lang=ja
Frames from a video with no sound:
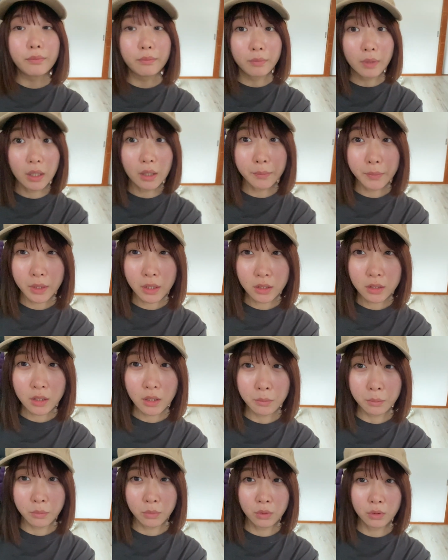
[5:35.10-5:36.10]
まあ皆さ
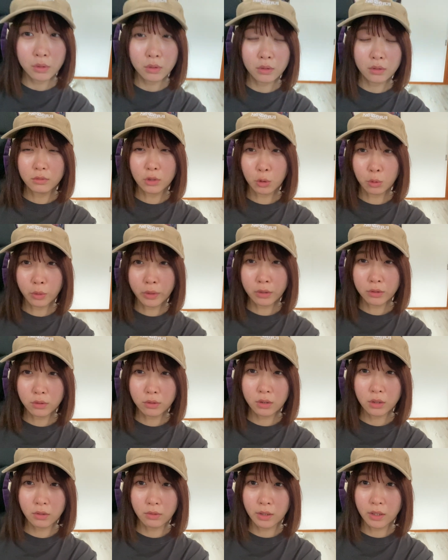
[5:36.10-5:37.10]
んも旅行行くと
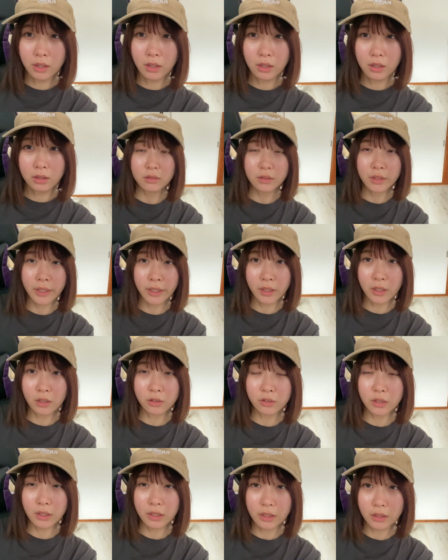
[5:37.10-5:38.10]
きは計画
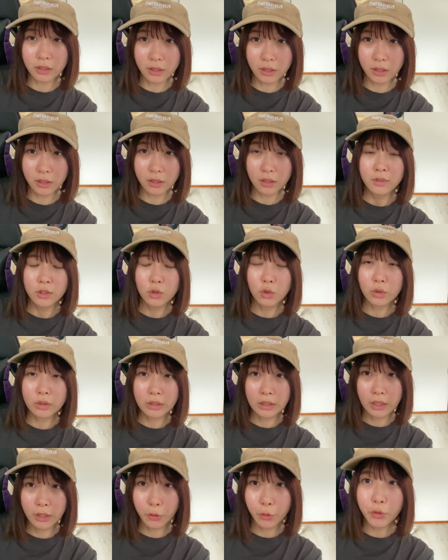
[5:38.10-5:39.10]
的に、そし
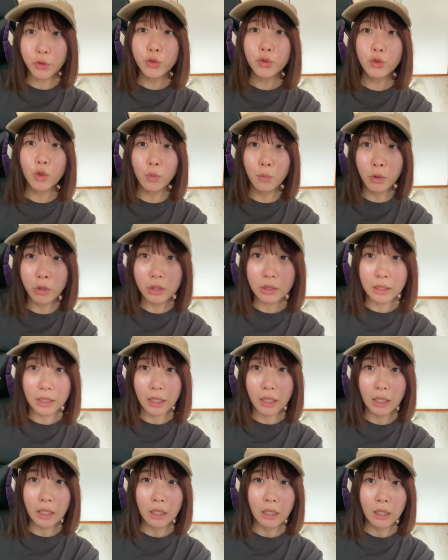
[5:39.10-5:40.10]
て余裕を持っ
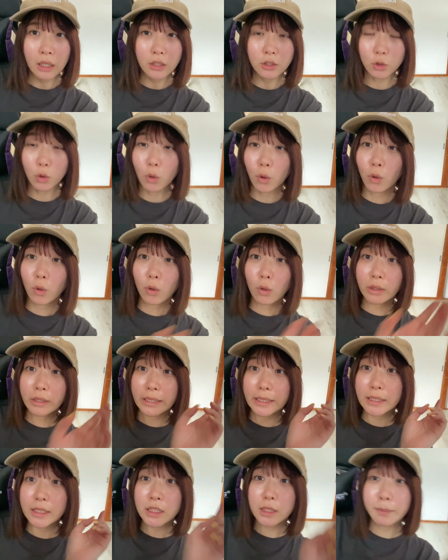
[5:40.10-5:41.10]
てそう。
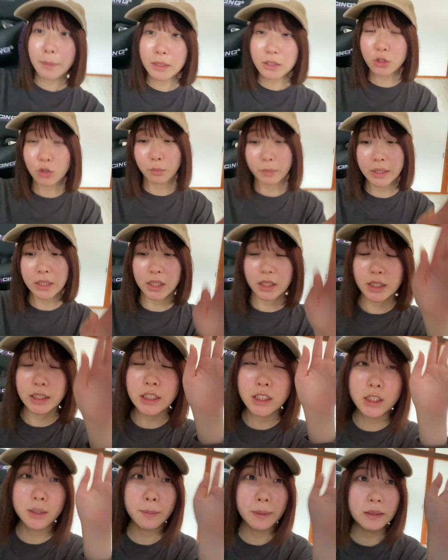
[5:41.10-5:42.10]
一番、ちょ、待って、
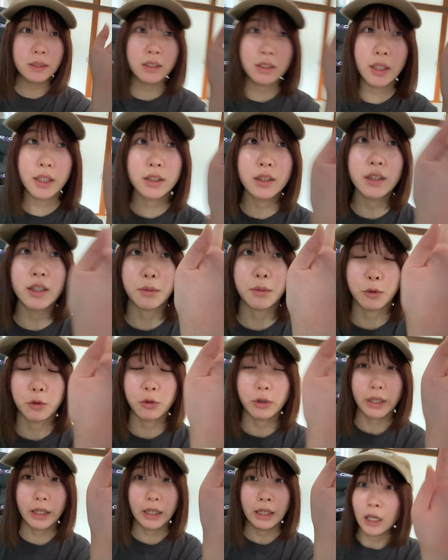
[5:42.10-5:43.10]
一番伝えたいかも、こ
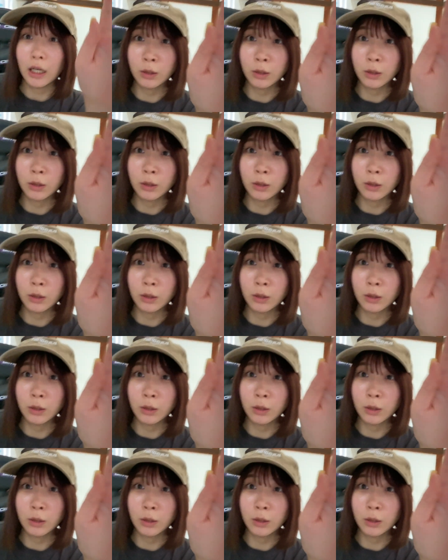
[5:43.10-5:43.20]
れ。あ